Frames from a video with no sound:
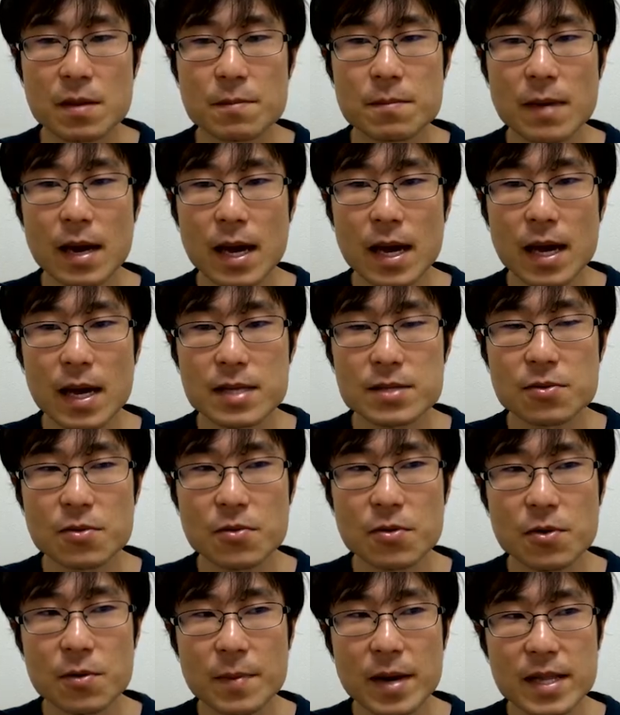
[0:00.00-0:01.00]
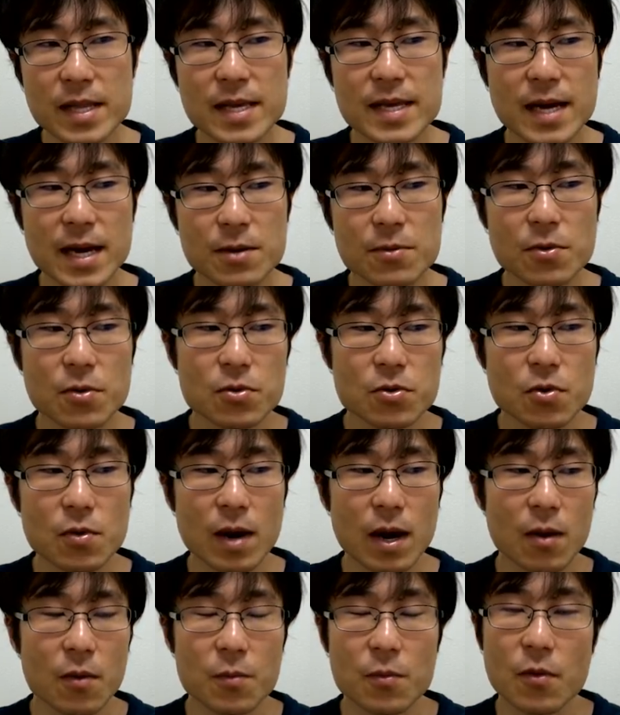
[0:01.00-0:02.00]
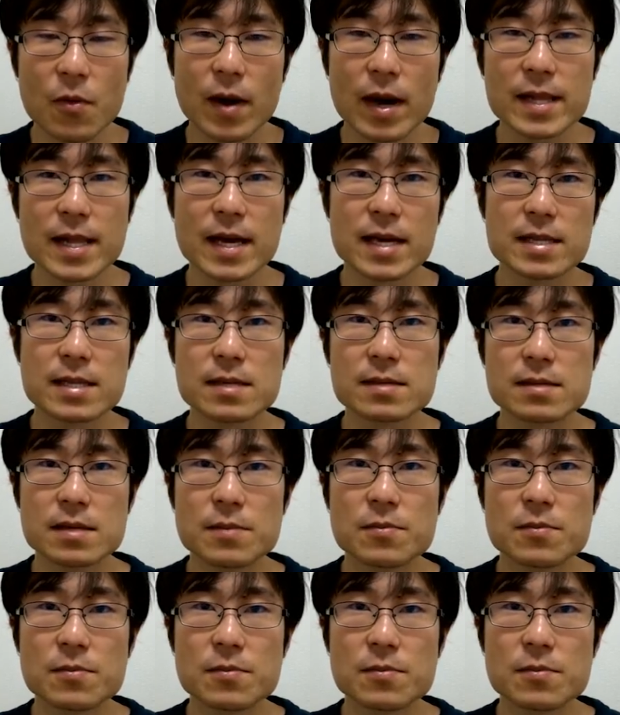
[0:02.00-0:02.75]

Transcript: まあそこまでやろうとは思わないですね